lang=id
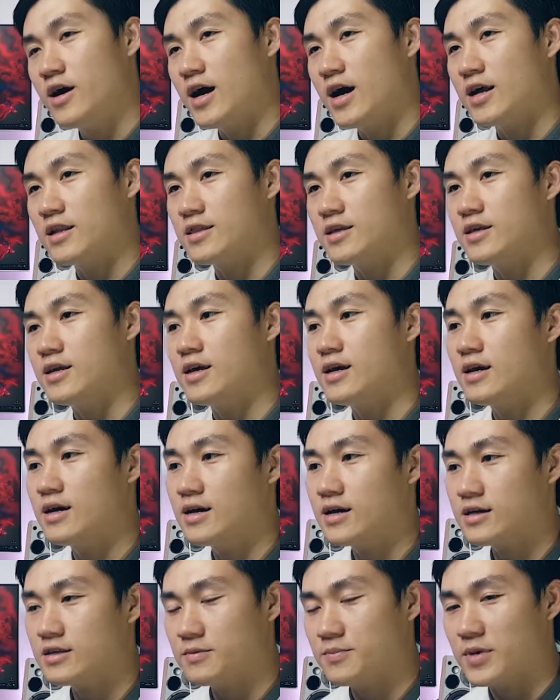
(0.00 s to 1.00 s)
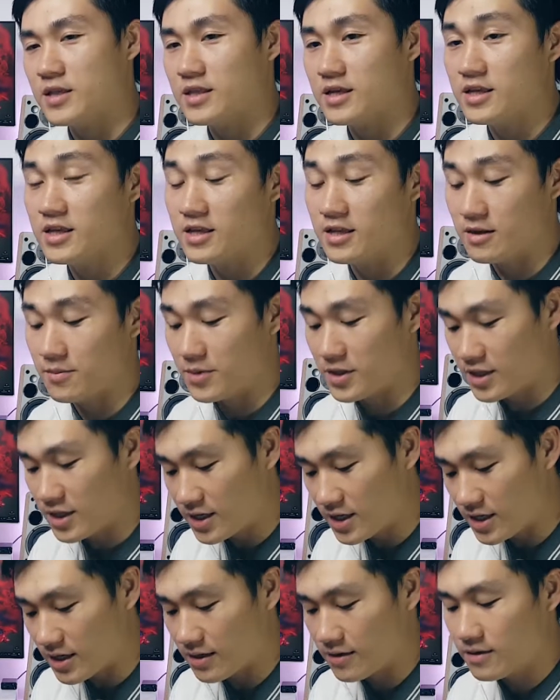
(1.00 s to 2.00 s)
Artinya kecepatannya jadi lebih
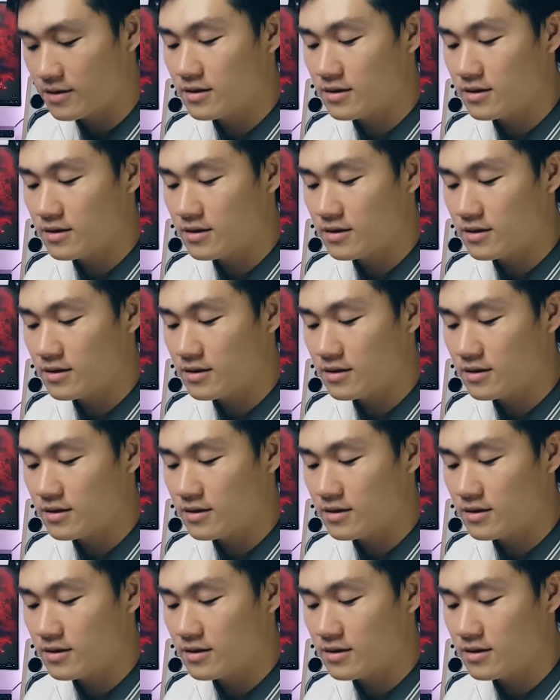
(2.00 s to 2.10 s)
tinggi.